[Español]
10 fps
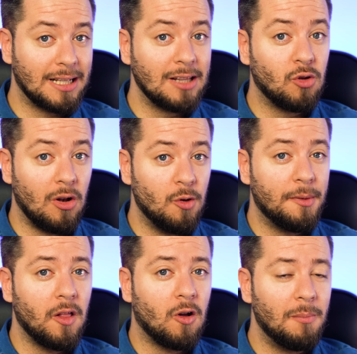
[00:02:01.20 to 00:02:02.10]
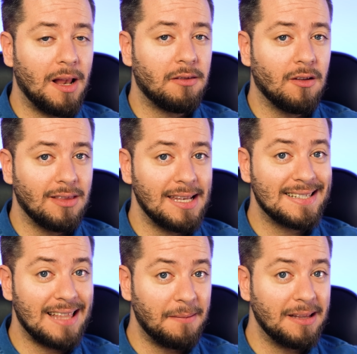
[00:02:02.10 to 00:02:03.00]
tanto, el número de compilación de
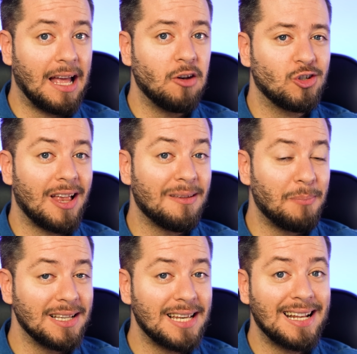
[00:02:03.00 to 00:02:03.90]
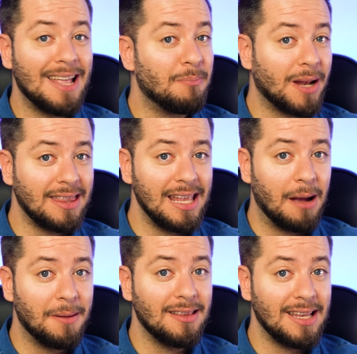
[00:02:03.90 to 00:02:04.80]
esta beta nos hace pensar que
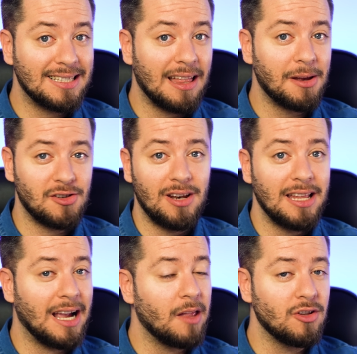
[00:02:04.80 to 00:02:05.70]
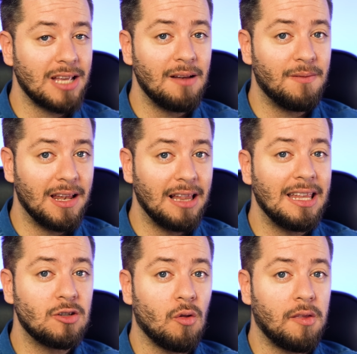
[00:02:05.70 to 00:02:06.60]
prácticamente esta versión ha llegado ya al final
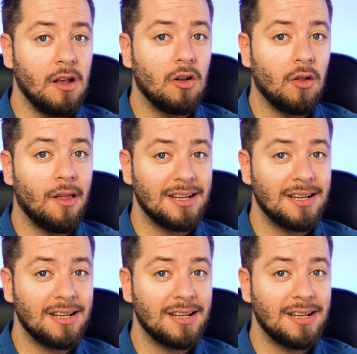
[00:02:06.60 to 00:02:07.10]
de su ciclo de